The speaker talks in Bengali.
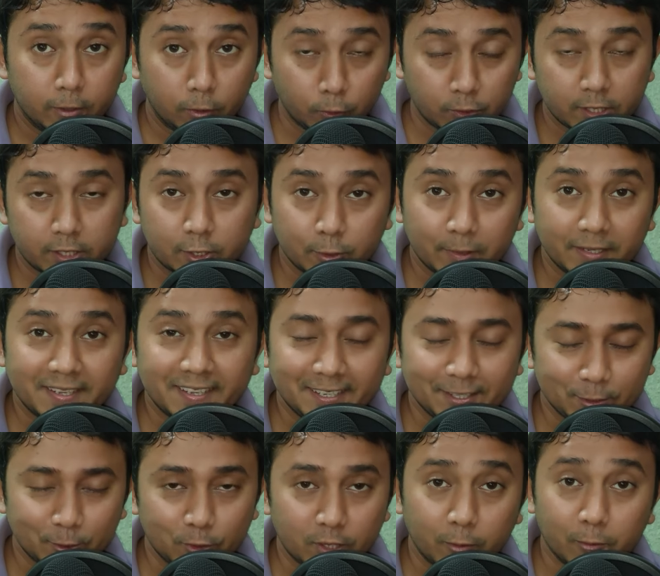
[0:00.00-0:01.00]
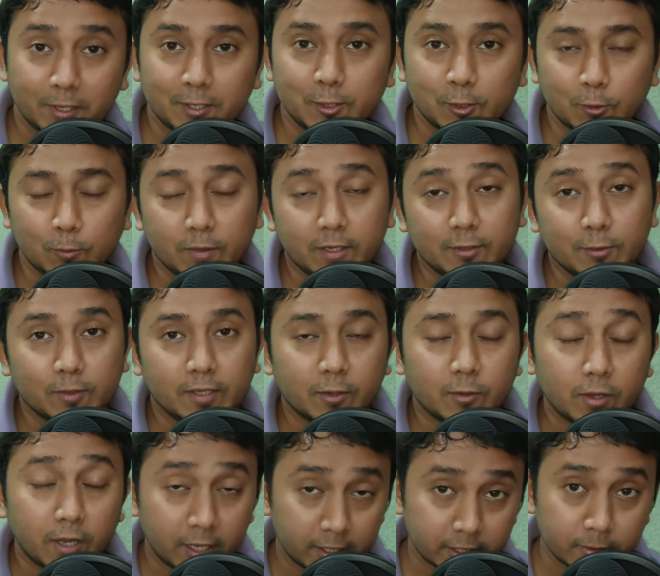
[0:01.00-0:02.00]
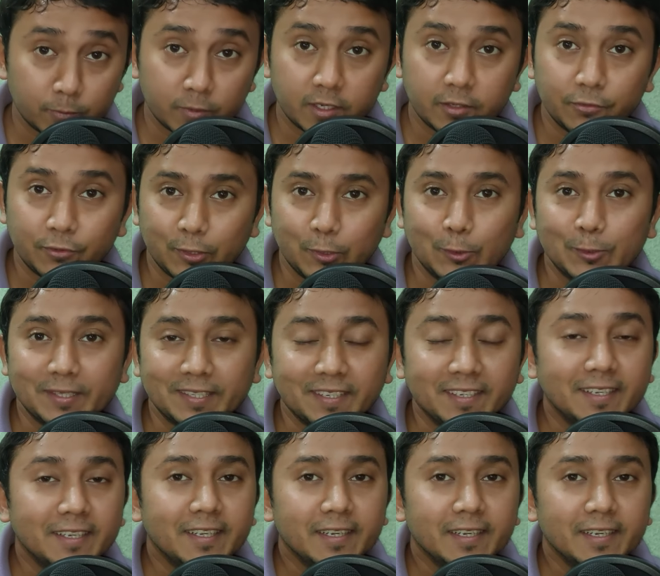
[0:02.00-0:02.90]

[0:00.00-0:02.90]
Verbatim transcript: নমস্কার সবাইকে তো কেমন আছো তোমরা তো দেখো আজ আমরা এই ভিডিওতে